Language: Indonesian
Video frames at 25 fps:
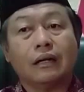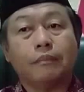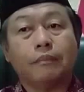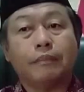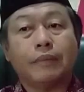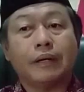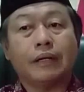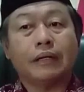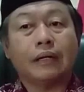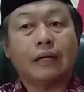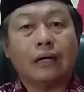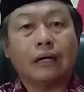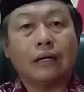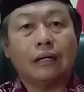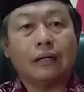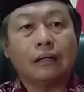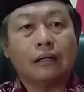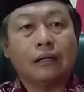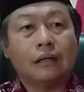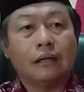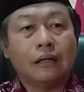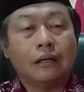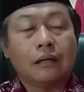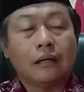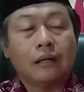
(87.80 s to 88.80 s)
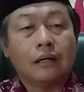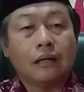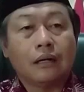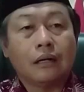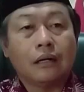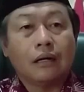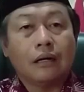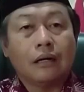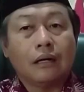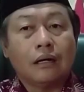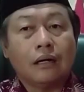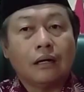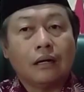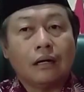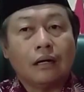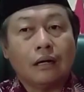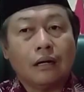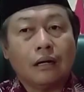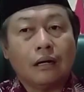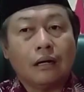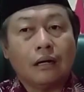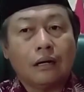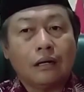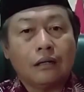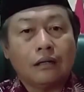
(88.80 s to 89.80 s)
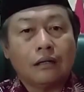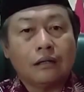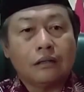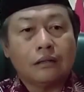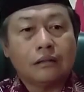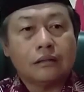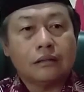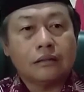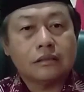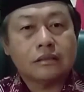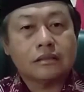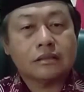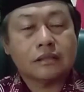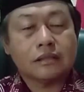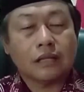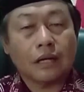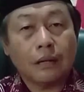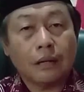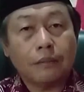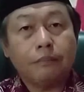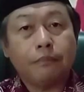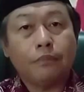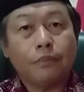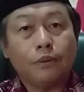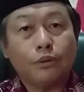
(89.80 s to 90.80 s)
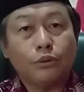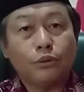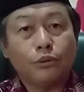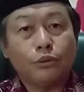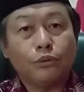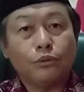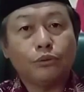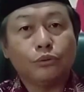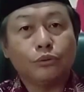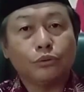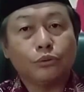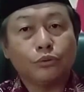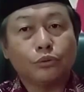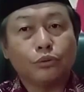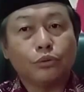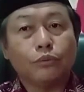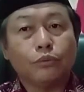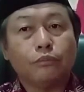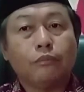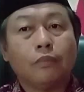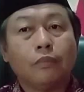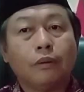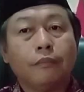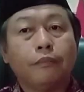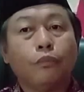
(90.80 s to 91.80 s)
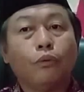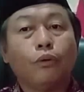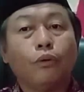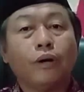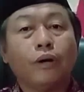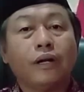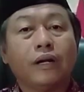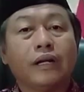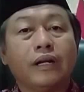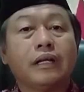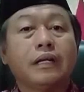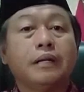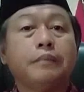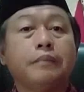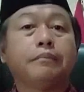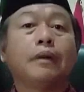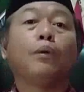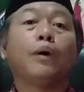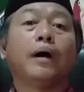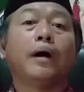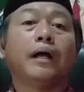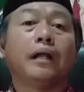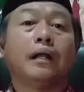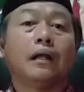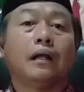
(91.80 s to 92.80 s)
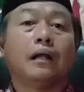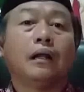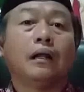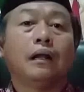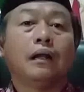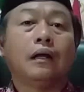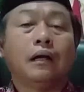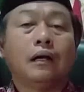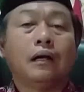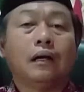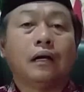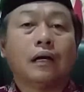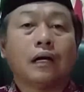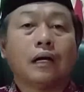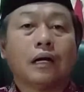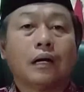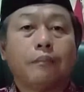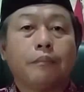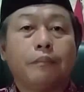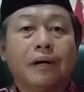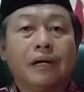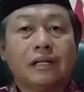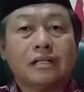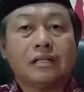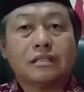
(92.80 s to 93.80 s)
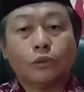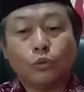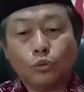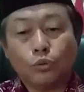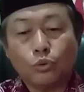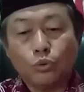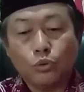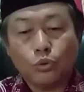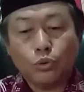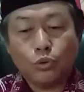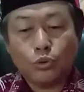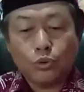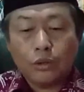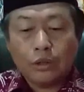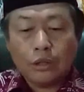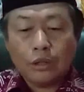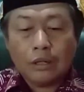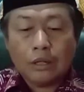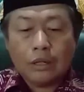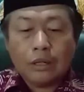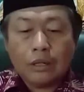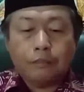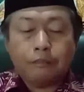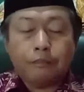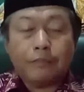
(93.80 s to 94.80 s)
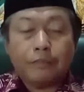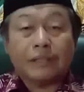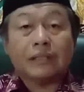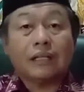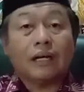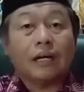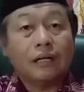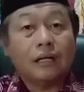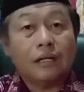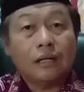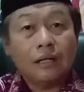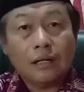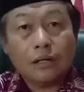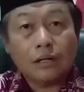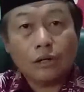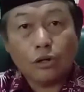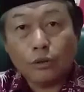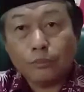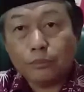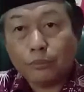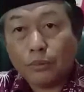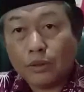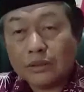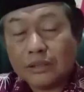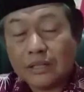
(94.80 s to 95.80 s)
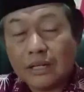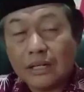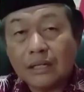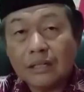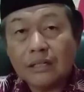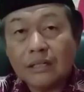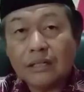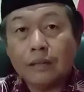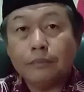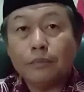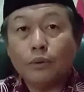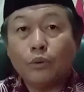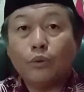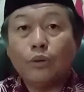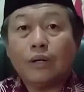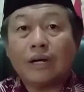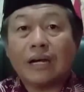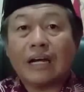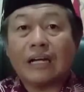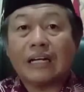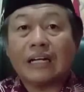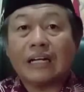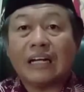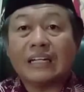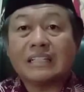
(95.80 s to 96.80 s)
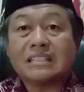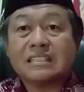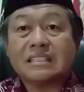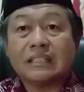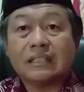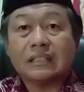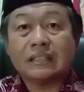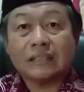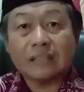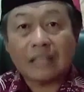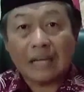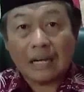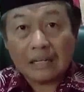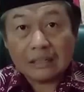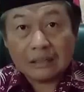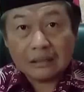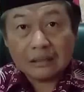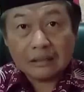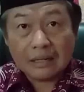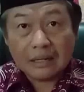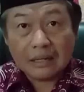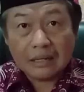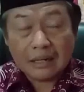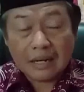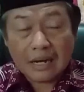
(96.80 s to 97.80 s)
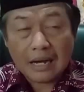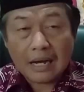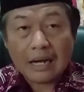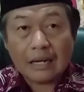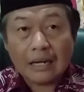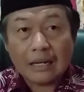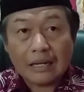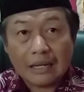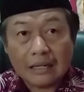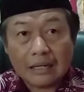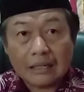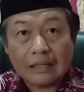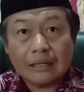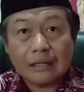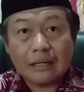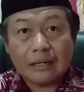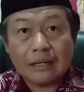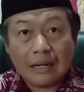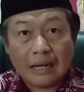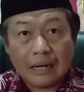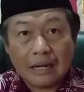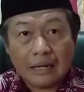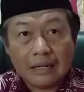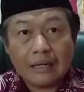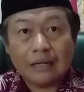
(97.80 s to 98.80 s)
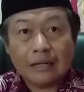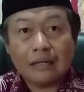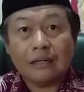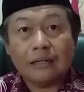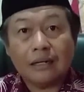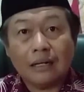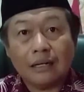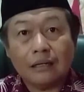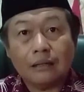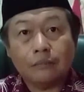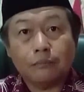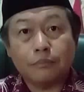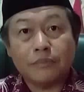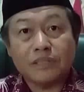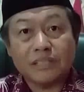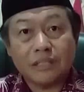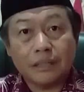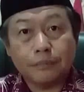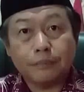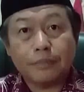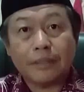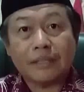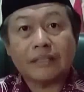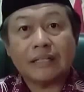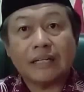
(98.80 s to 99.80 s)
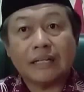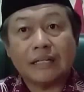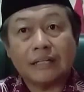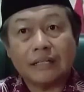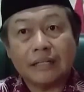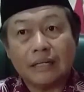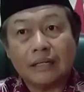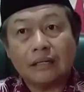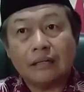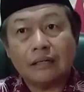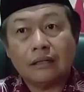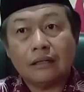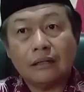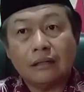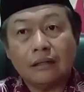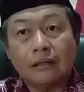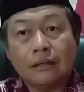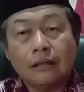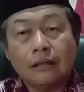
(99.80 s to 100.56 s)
kepada uh, staf untuk membuat himbauan kepada seluruh petani kelompok tani yang menggunakan alsintan, alat-alat dan mesin pertanian